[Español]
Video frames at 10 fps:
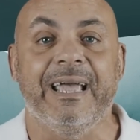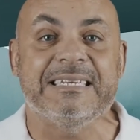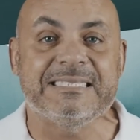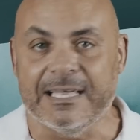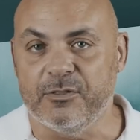
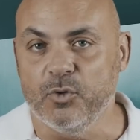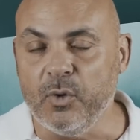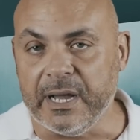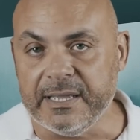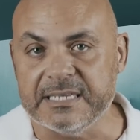es tan
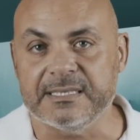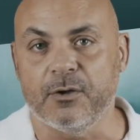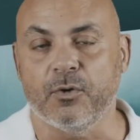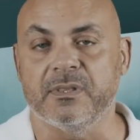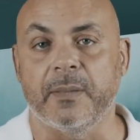dura y es
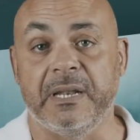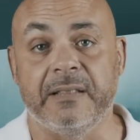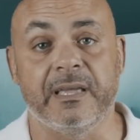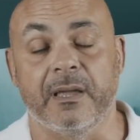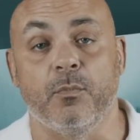tan
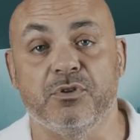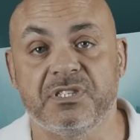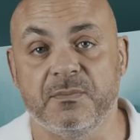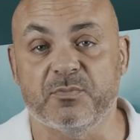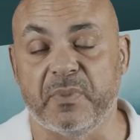contaminante que en
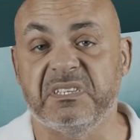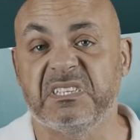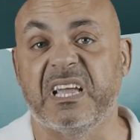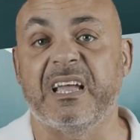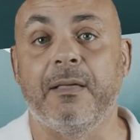muchísimos países
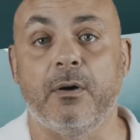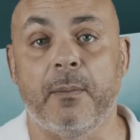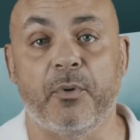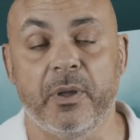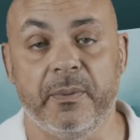se ha llegado
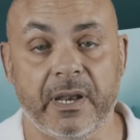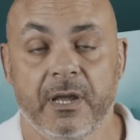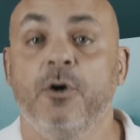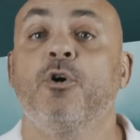a prohibir